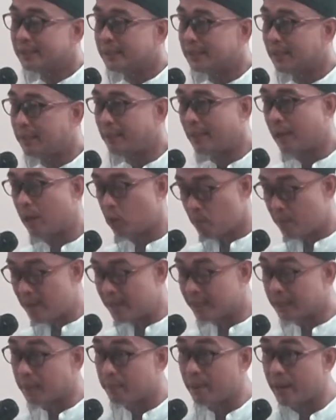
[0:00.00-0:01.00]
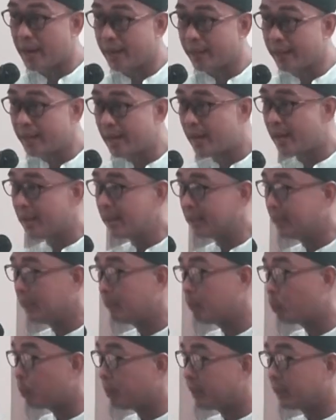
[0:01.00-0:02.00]
Sa paila kumata, ipaay na,
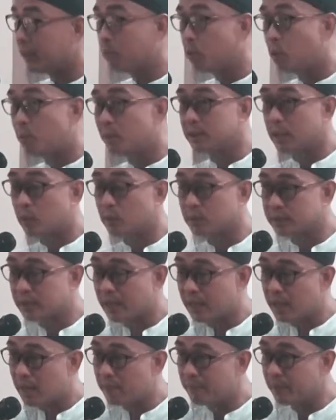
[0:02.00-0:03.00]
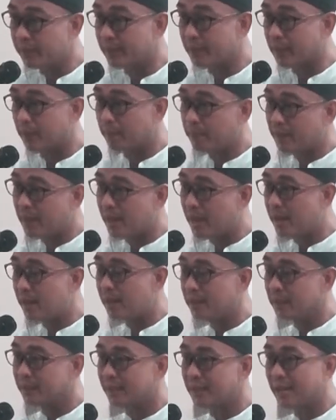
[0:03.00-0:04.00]
kini Propeta Muhammad sallallahu salam, iti
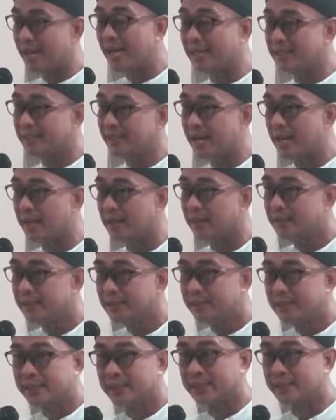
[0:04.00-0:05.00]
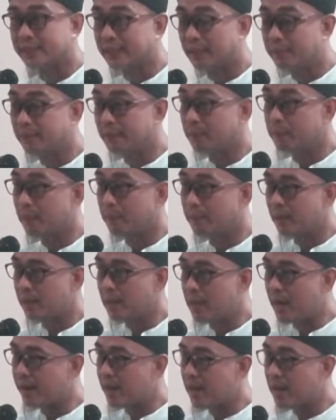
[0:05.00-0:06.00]
kapya, kin asina, kastamat ti
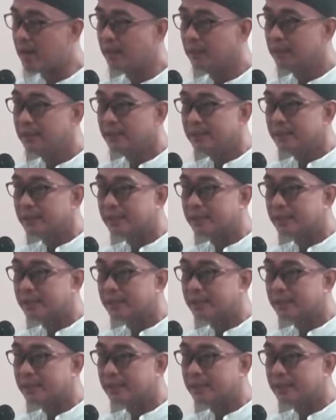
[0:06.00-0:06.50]
pamilya na,